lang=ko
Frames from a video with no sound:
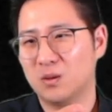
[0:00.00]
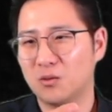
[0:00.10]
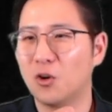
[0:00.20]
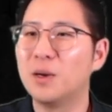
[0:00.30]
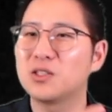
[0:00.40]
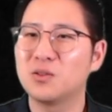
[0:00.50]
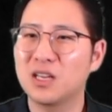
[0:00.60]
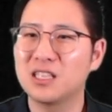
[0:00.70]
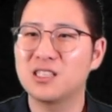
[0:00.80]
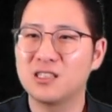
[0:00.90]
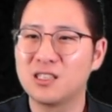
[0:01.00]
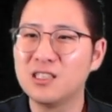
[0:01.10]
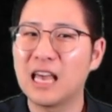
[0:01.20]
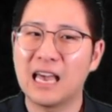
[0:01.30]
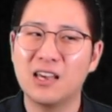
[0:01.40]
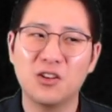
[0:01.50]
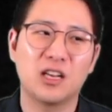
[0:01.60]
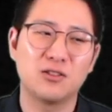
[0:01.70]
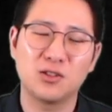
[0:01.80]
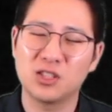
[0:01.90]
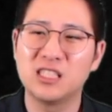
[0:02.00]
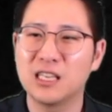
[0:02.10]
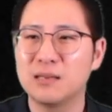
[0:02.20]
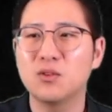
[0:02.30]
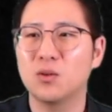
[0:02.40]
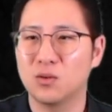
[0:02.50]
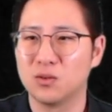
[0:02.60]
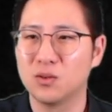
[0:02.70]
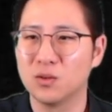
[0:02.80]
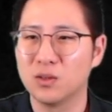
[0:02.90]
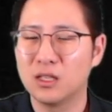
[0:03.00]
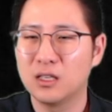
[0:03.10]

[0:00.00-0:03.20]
얼마 전까지 그게 해결이 안 돼서 진짜 힘들었거든요.